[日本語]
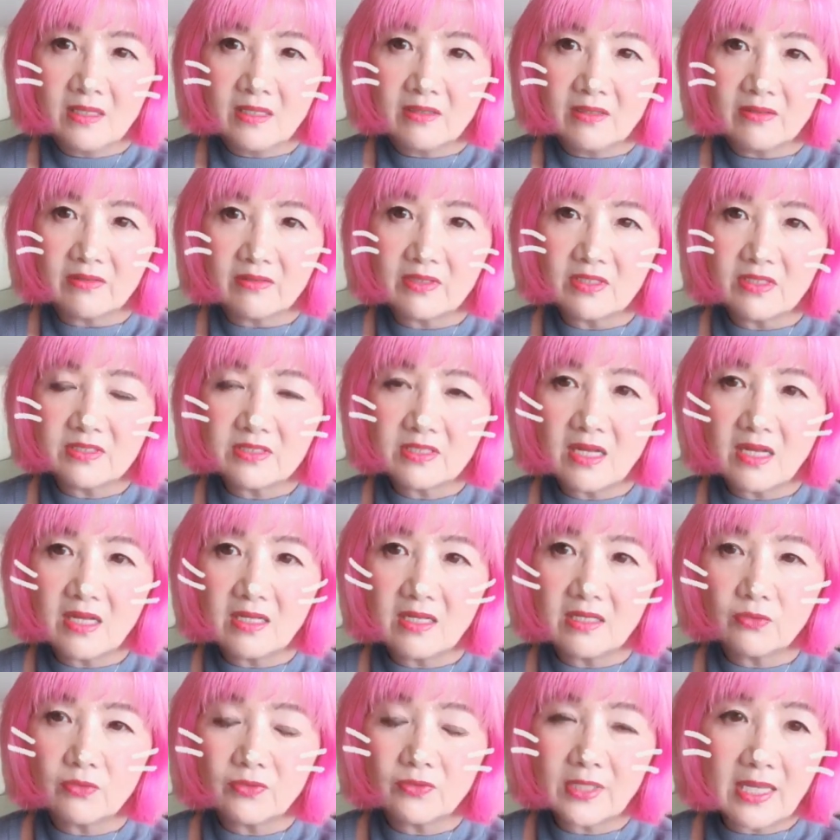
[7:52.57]
私があ
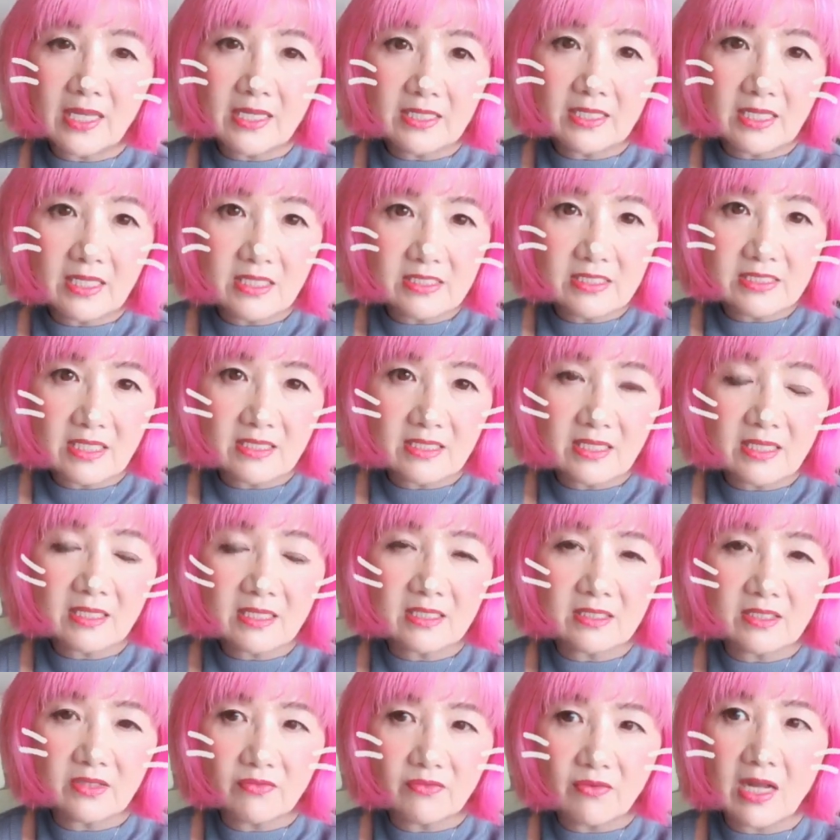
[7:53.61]
の体験した中
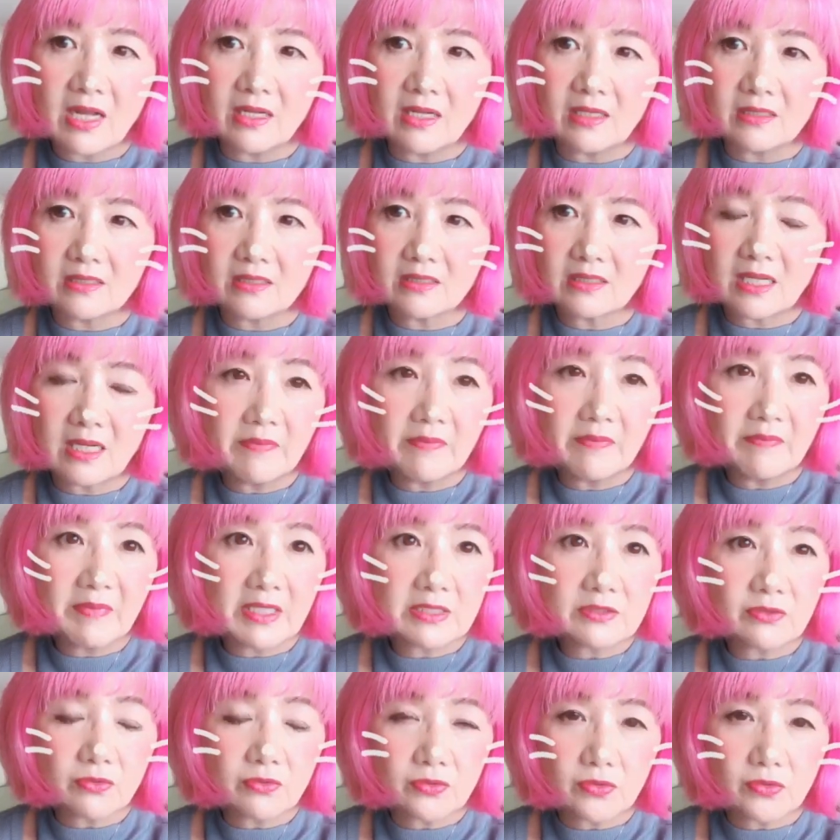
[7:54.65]
では「
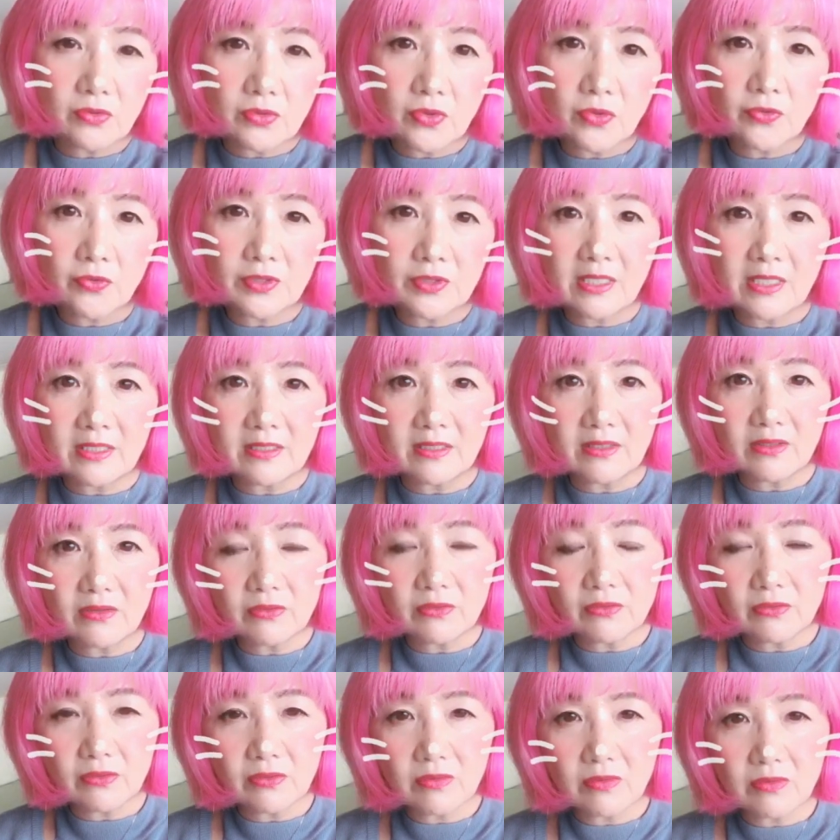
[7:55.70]
カラマーゾフの兄弟」ってい
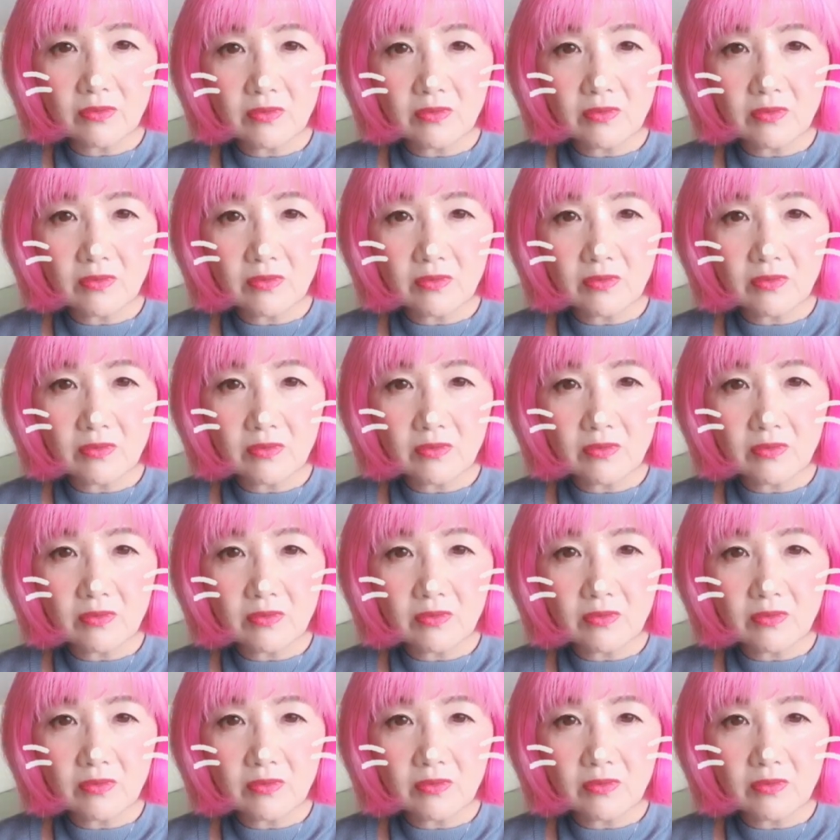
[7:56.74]
う